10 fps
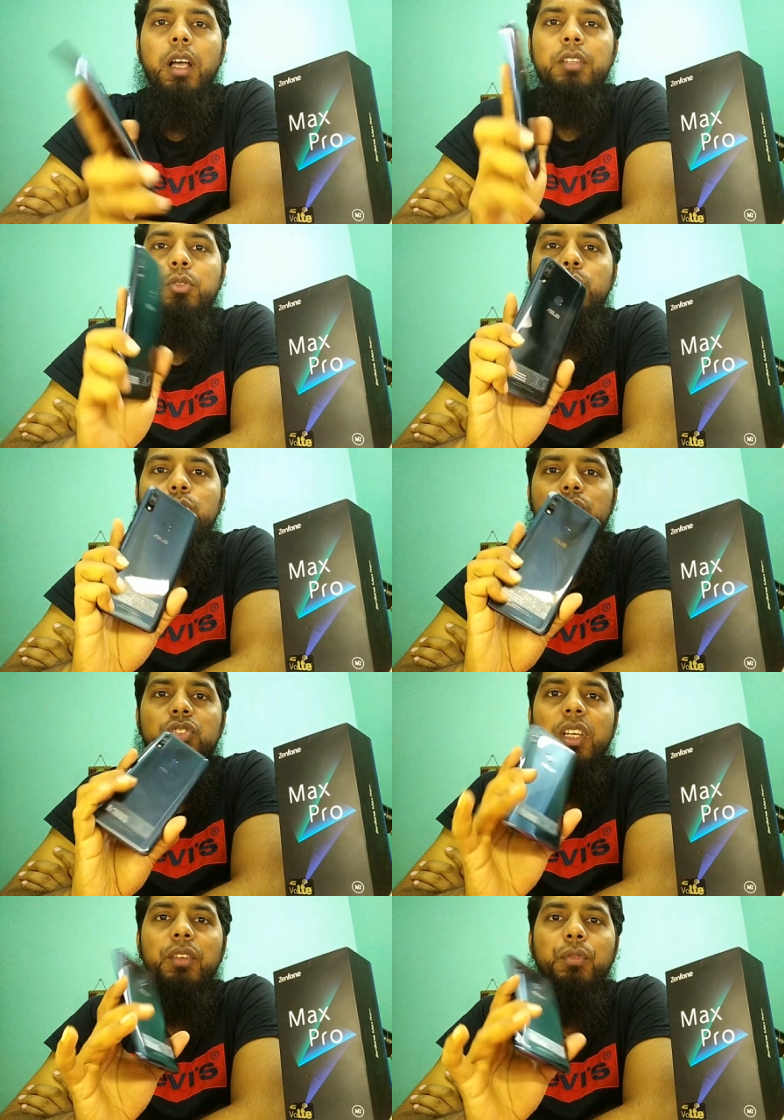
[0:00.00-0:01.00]
আসুস
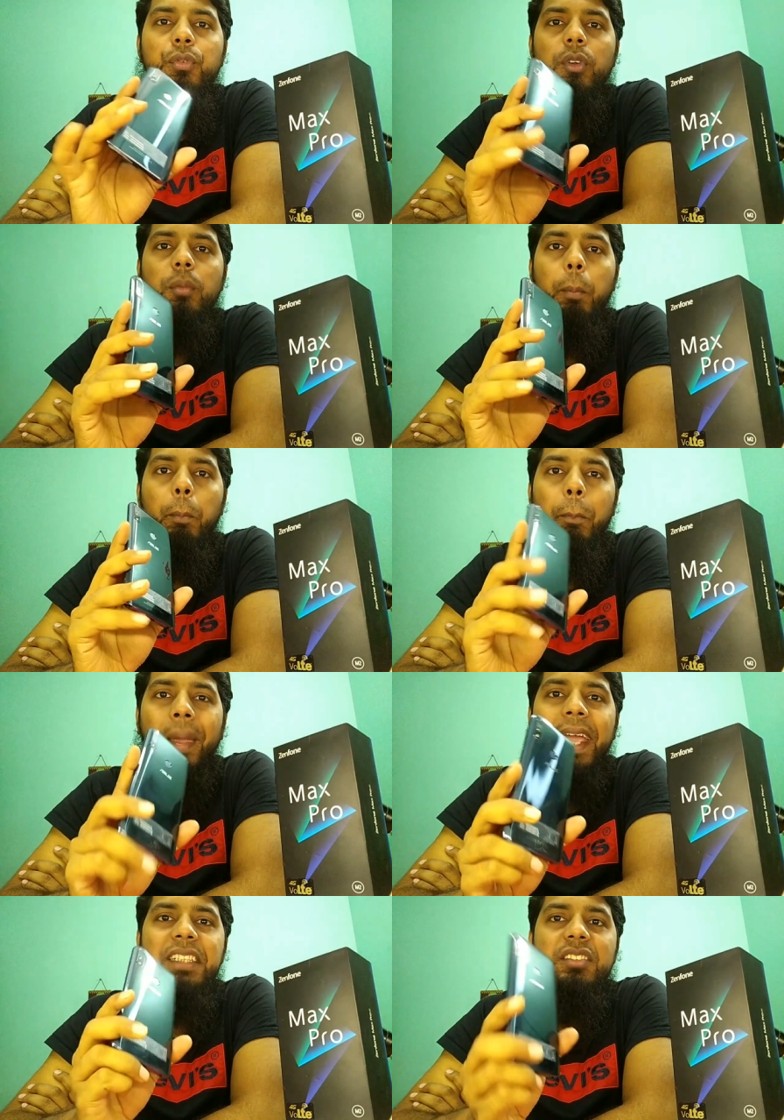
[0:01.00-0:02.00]
জেনফোন
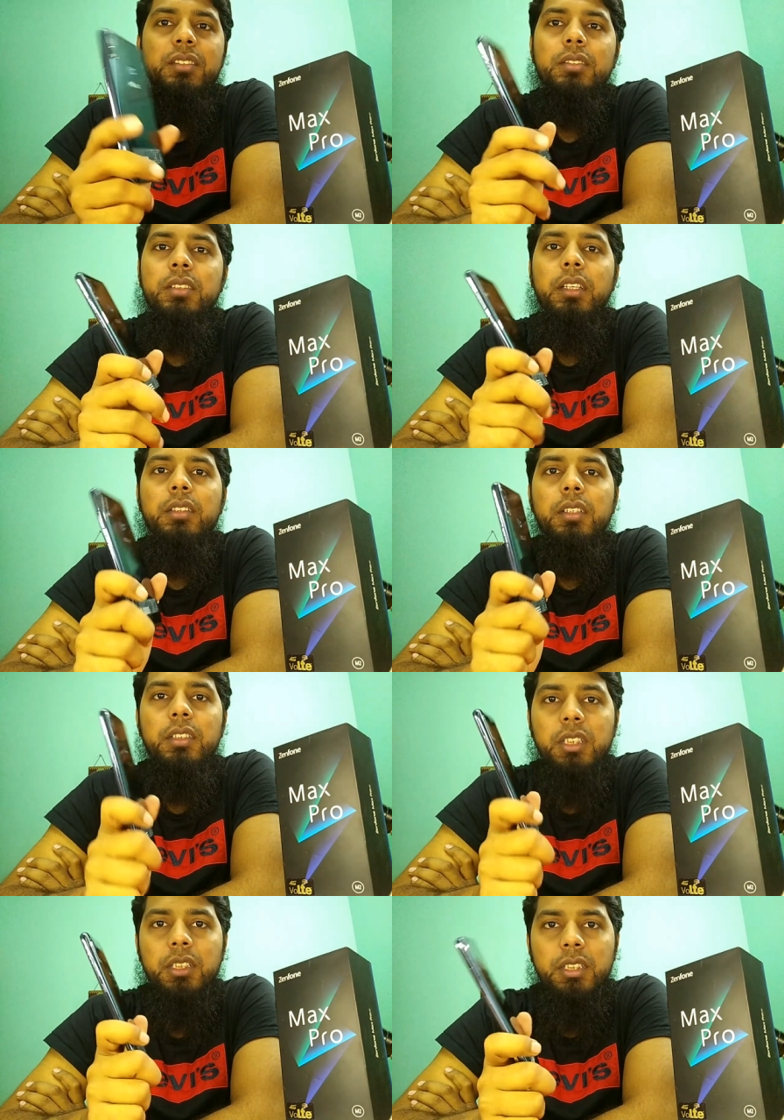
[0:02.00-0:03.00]
ম্যাক্স সিরিজের
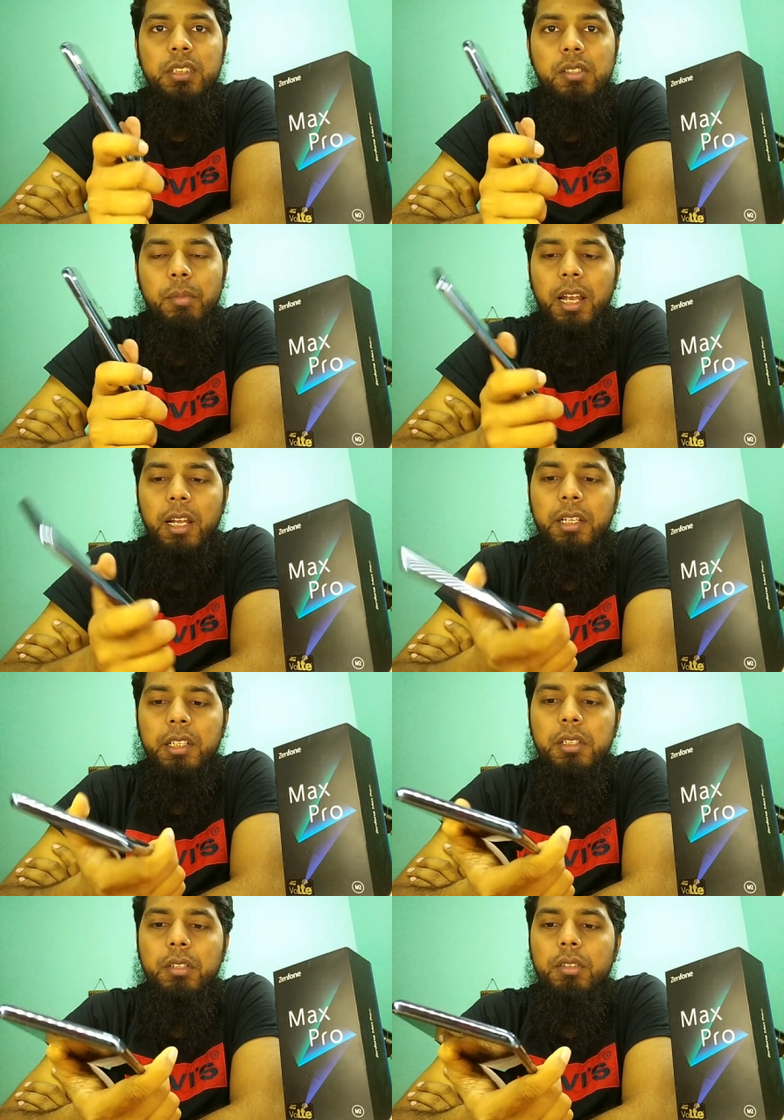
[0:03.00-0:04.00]
যে জিনিসটা ভালো লাগে
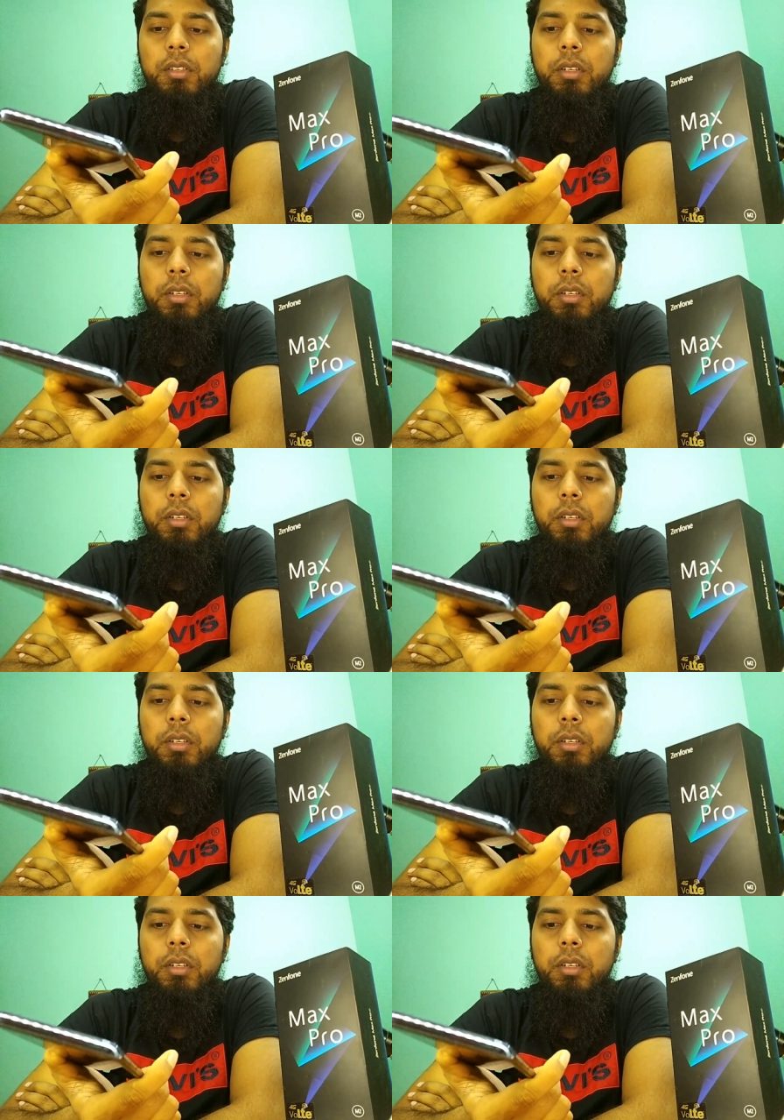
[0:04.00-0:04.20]
সেটা হলো